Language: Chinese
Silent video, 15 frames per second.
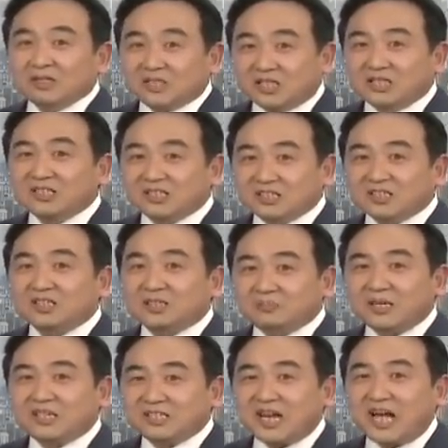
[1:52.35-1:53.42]
神的
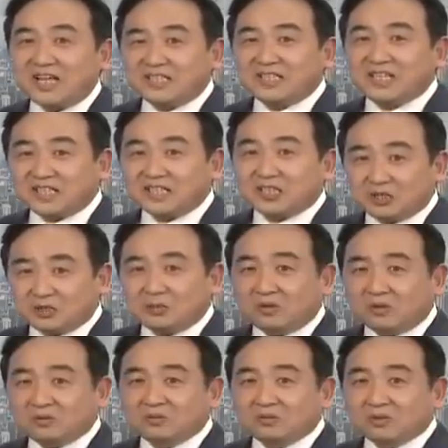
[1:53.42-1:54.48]
慈悲展现的时
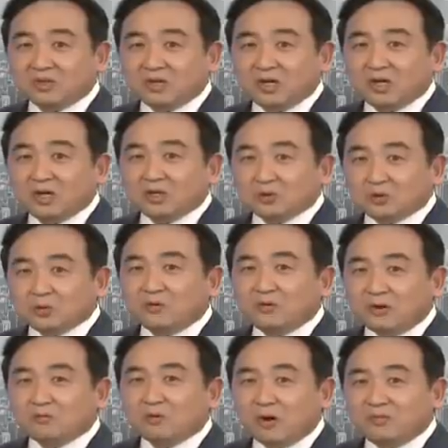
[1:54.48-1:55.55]
候，
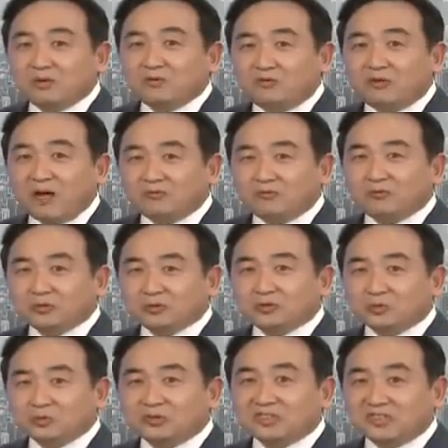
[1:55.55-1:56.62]
作为我们凡
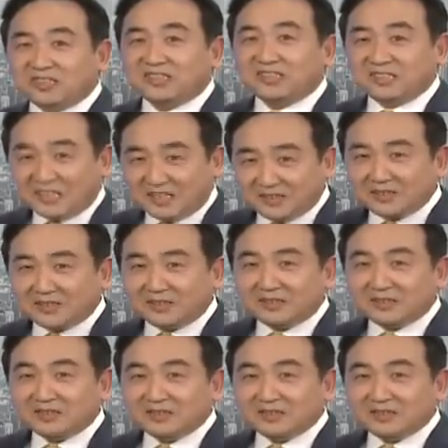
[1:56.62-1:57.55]
夫俗子的人，